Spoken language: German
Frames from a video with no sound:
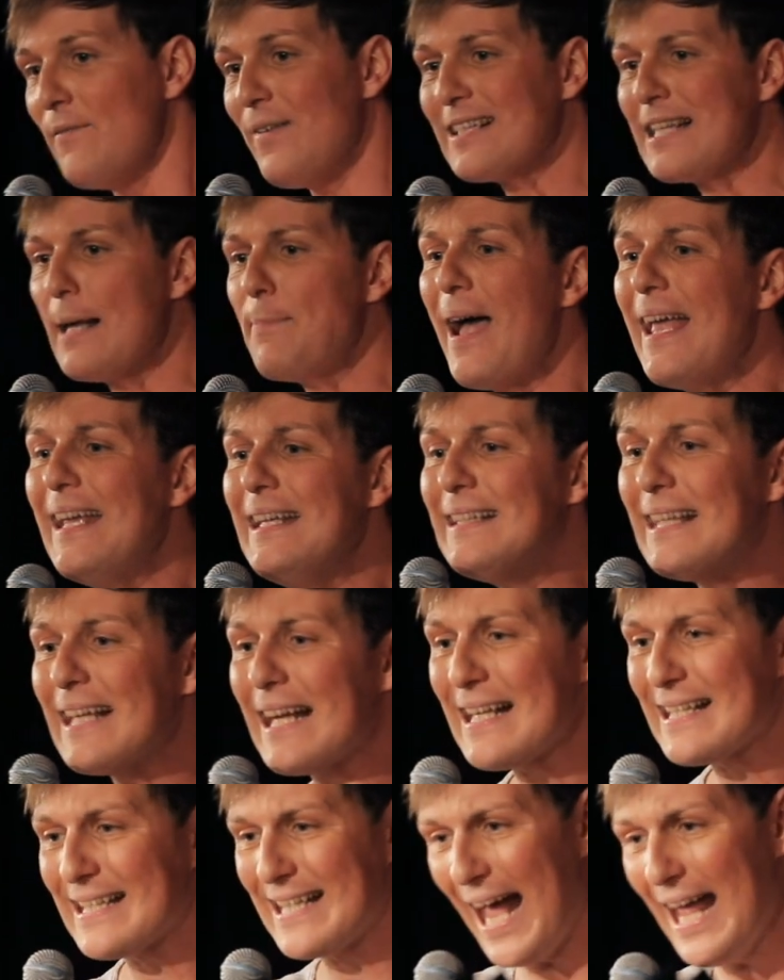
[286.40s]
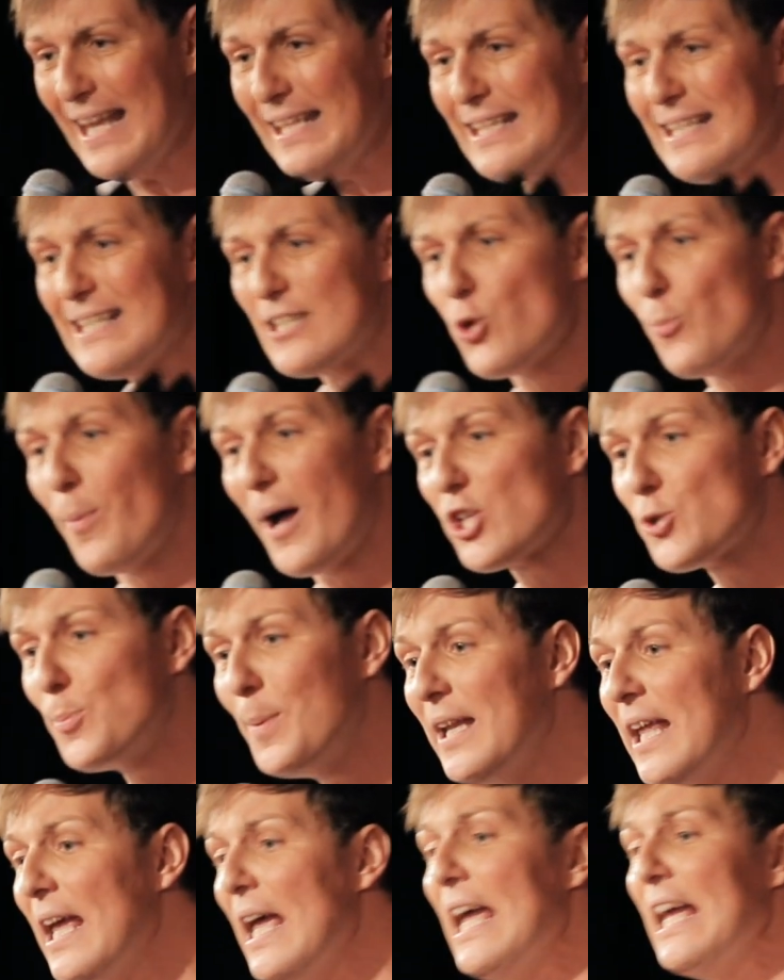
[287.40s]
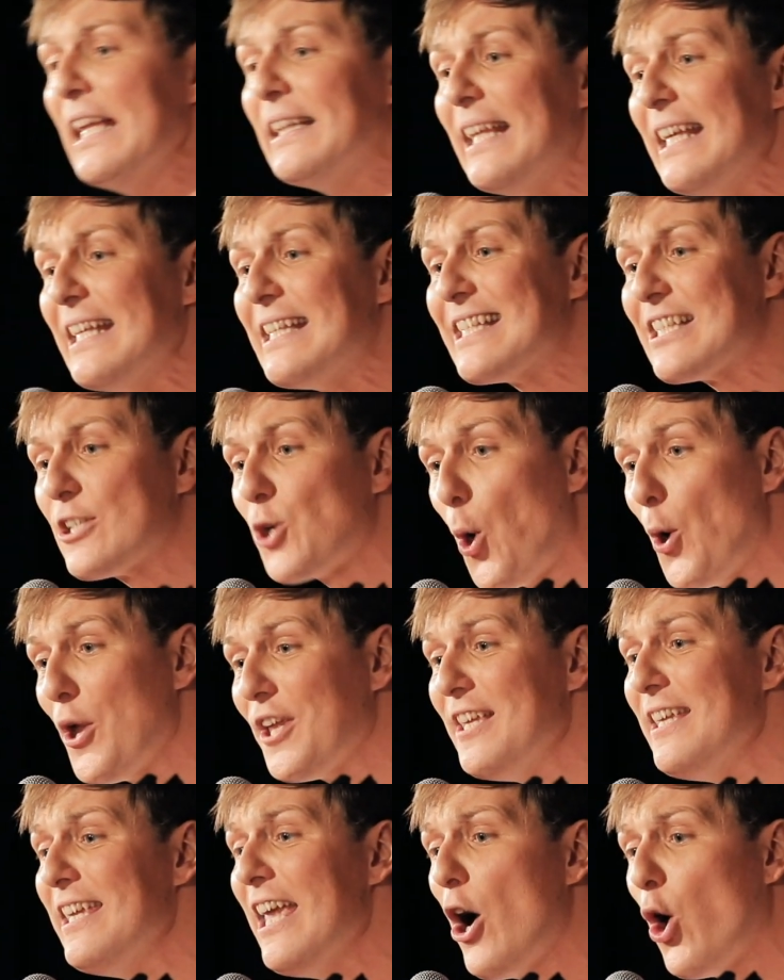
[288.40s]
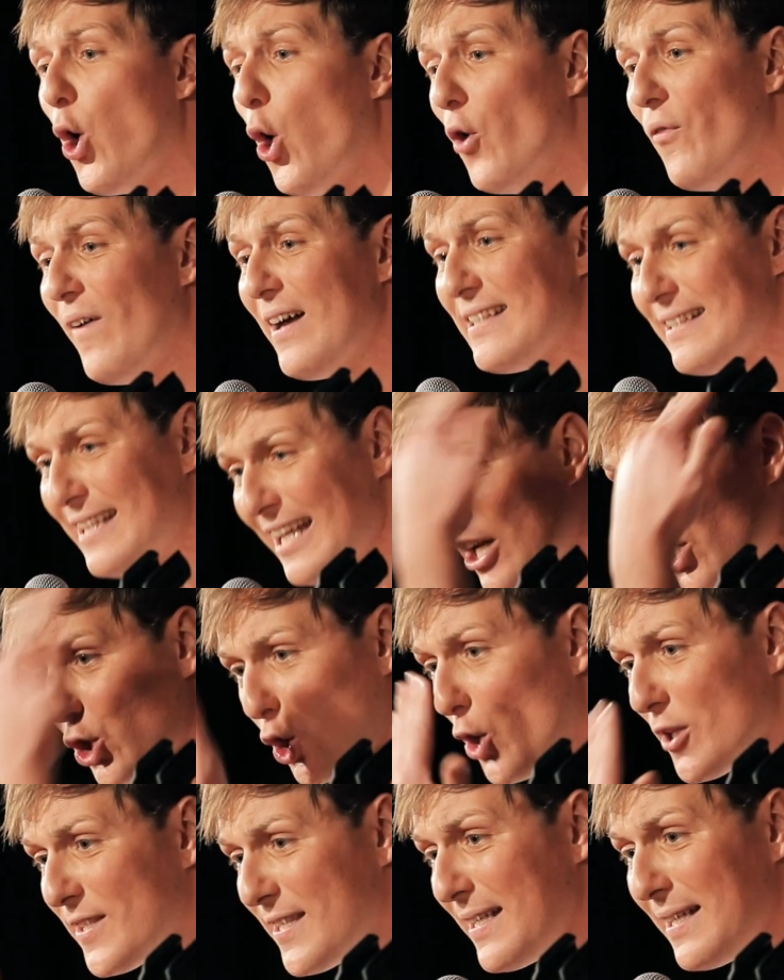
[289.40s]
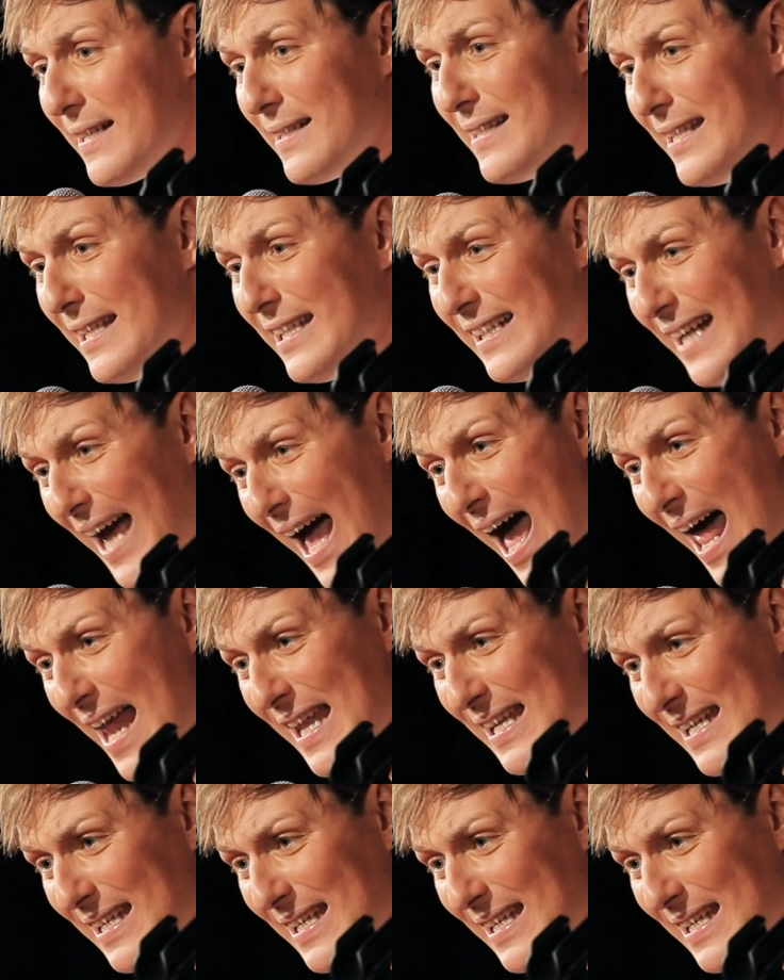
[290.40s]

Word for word: Was aber interessant ist, zum Beispiel, die Zeugen Jehovas, die kreuzigen sich gar